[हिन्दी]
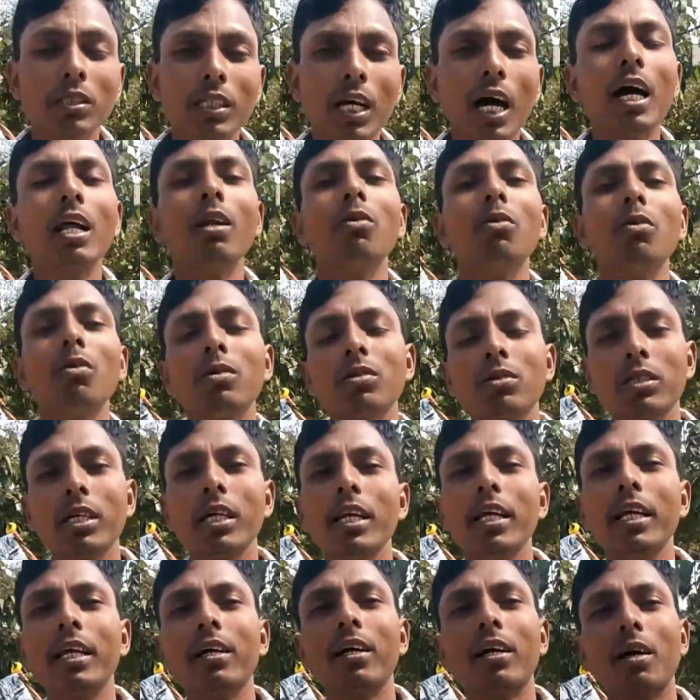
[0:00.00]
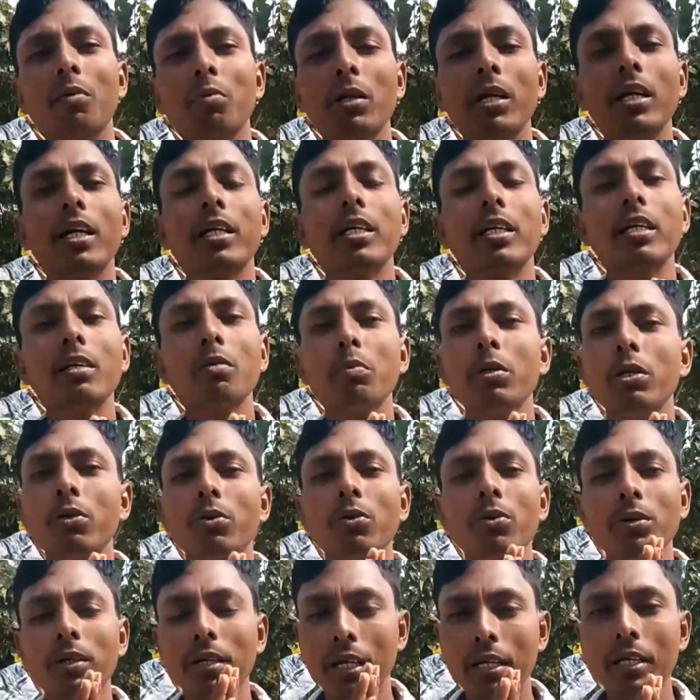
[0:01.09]
जाल से लेकर हम रिलेटेड
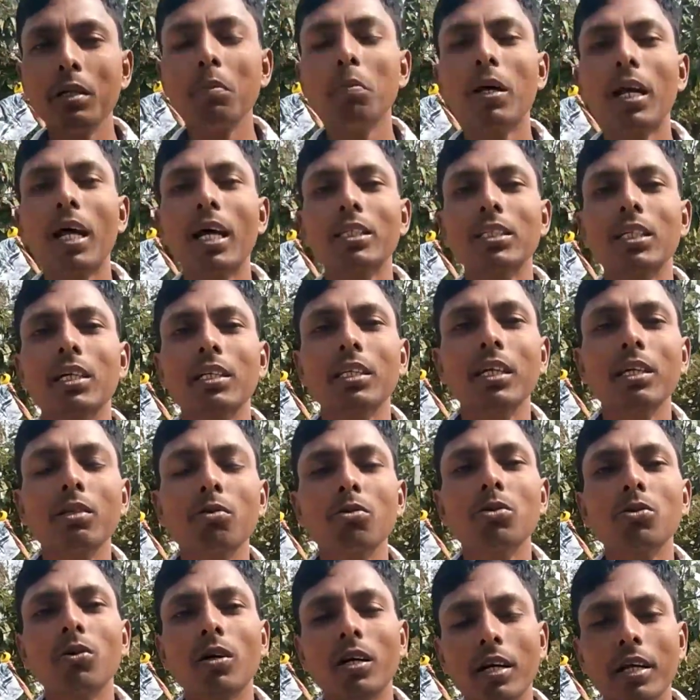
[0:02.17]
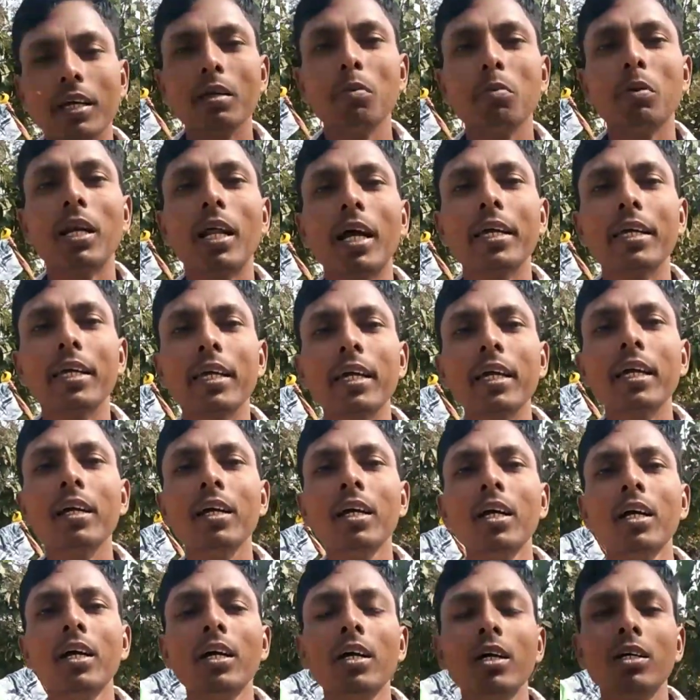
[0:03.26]
वीडियो नहीं बना सकते हैं दोस्तों और नहीं बनाएंगे
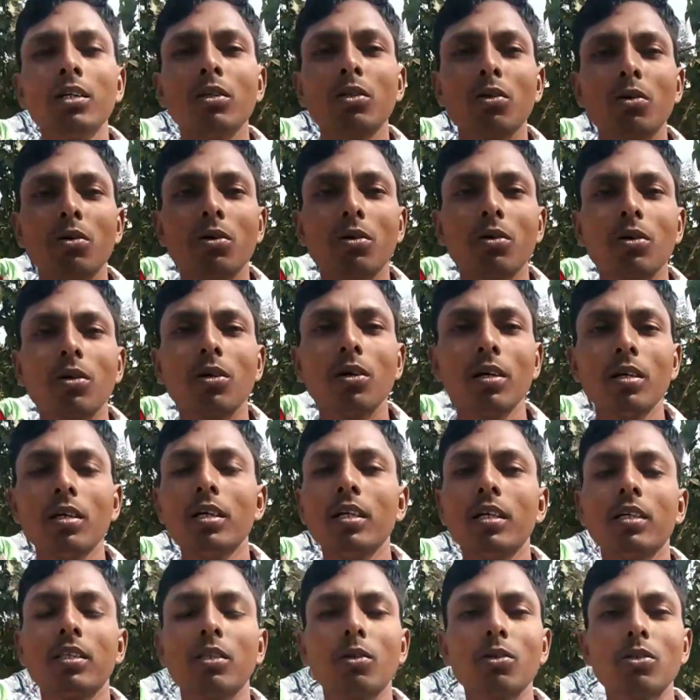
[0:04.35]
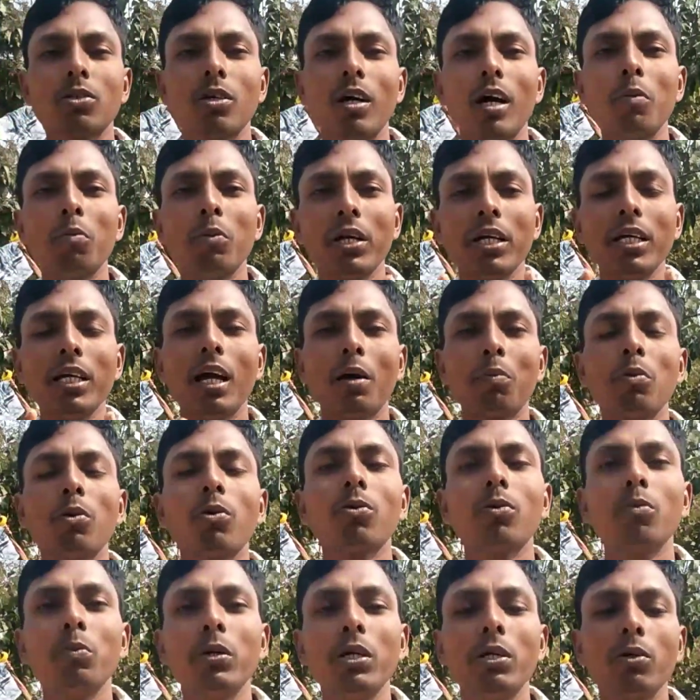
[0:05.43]
तो दोस्तों हम वही आप
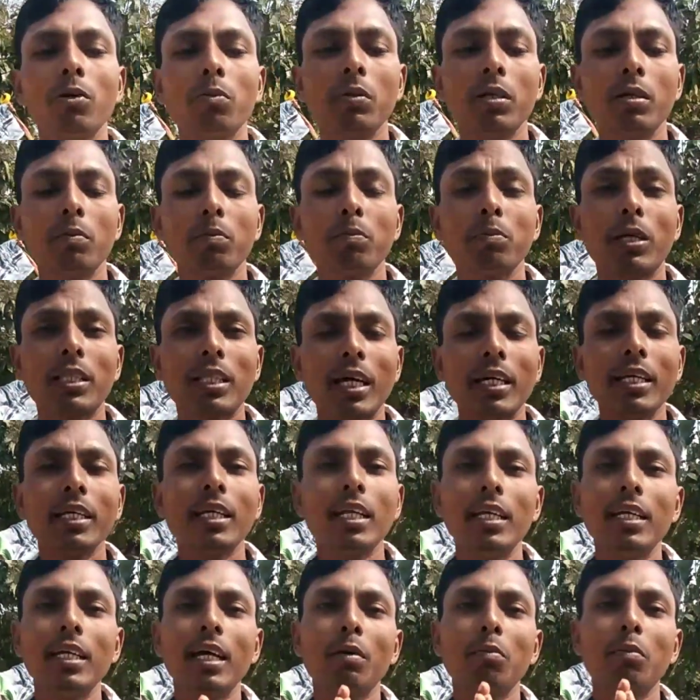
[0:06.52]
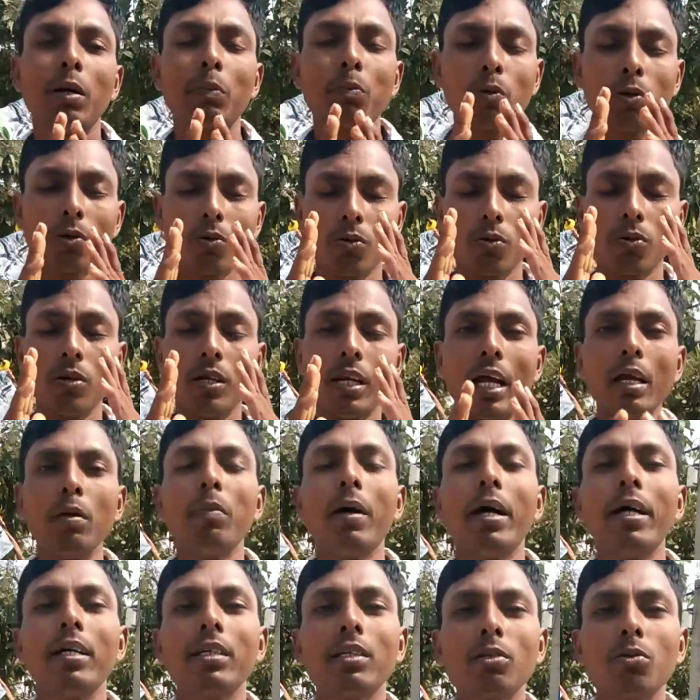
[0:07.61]
लोग को वीडियो में बताने के लिए हम आप लोग को लाइव
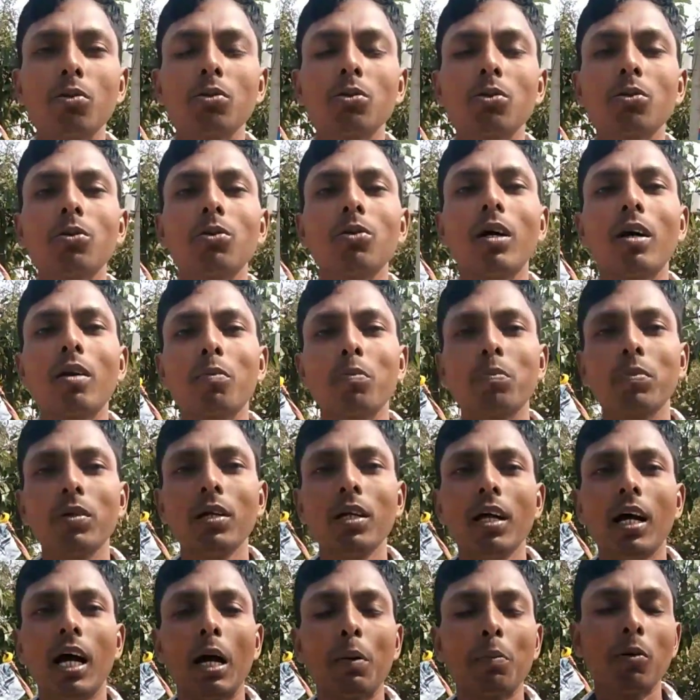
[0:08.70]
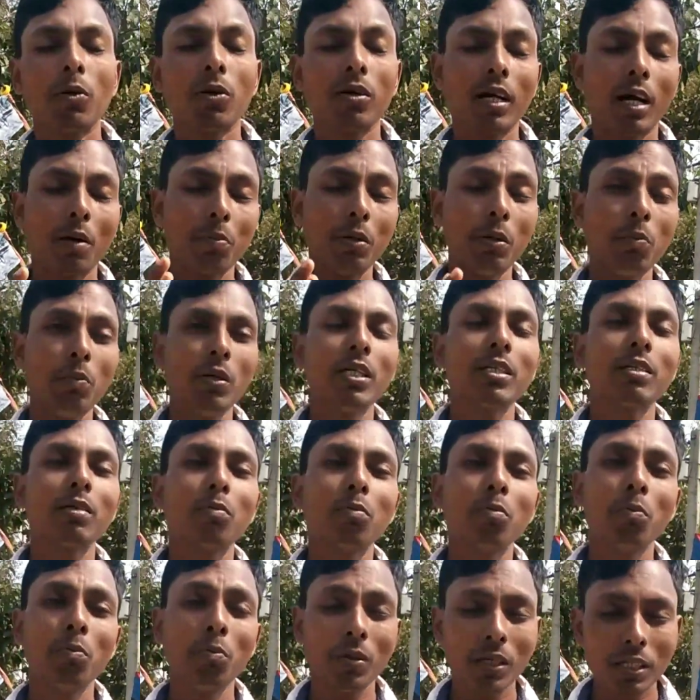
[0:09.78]
आए थे दोस्तों और आप लोग काफ़ी मिस
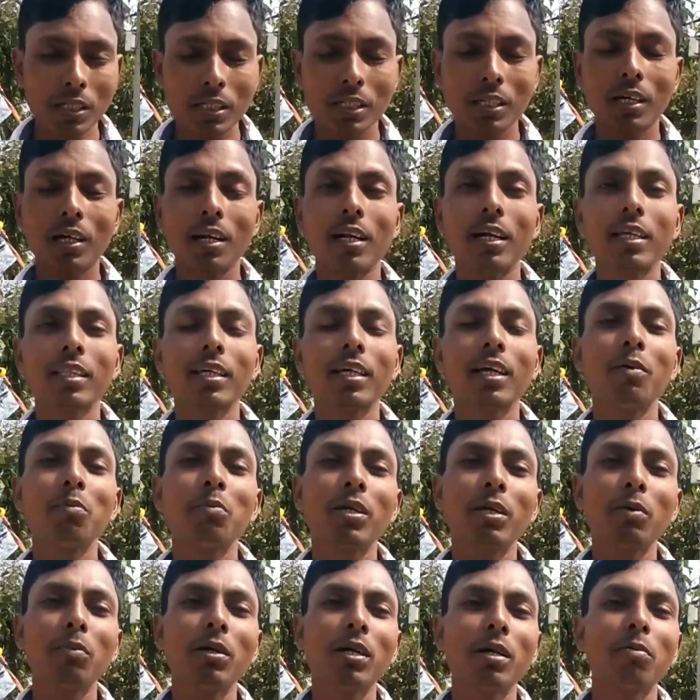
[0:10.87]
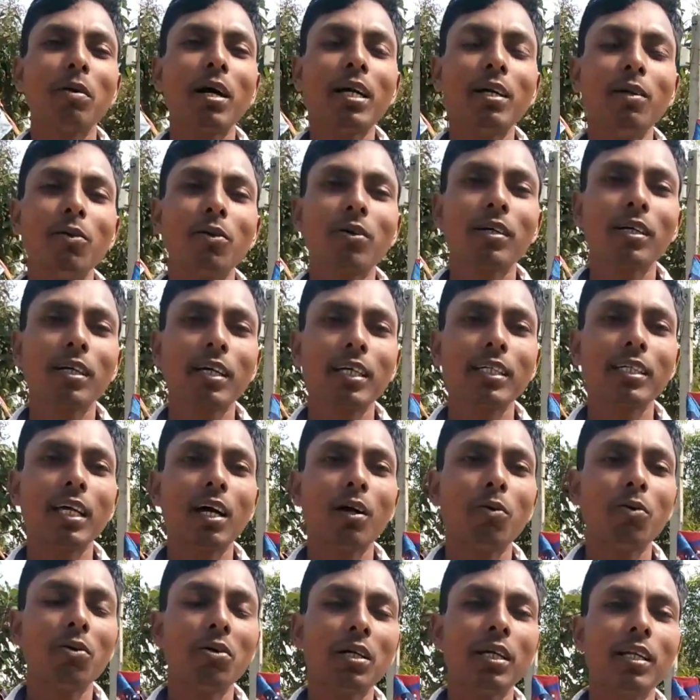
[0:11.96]
मिस कर रहे थे हम कि मेरे भाई लोग कैसा
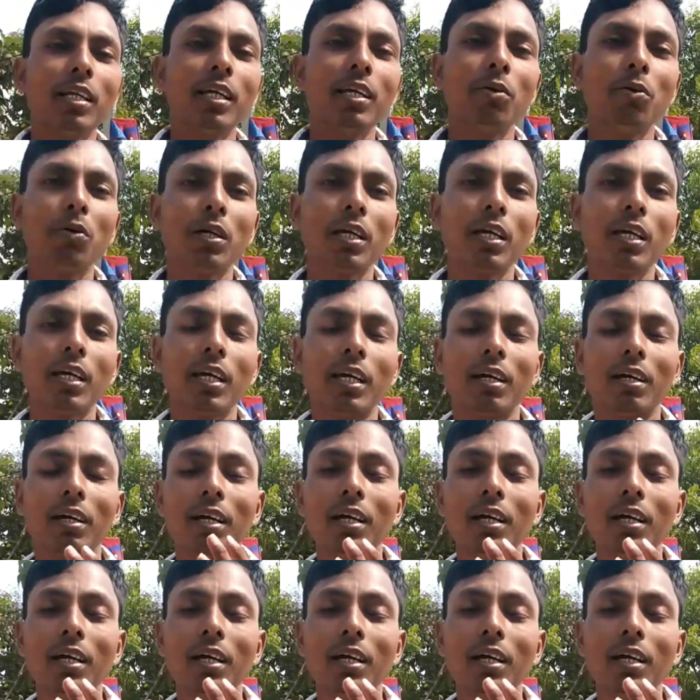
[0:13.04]
होंगे नहीं होंगे